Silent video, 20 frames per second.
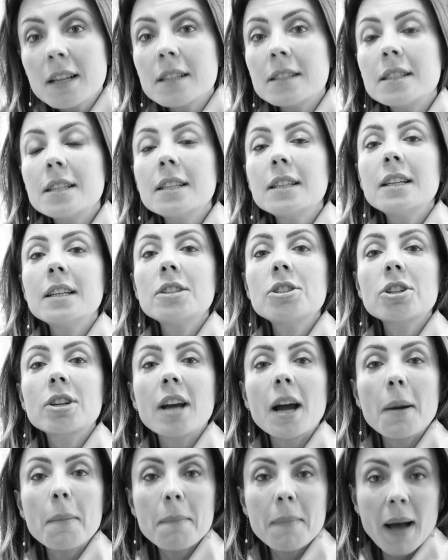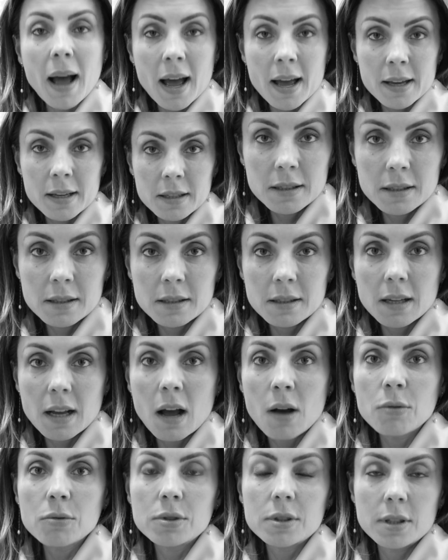se dedicar mais
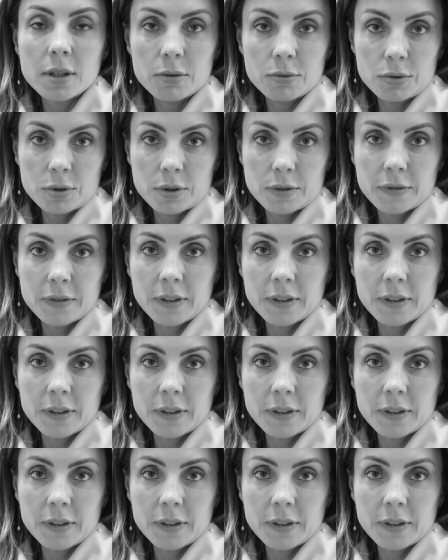aos seus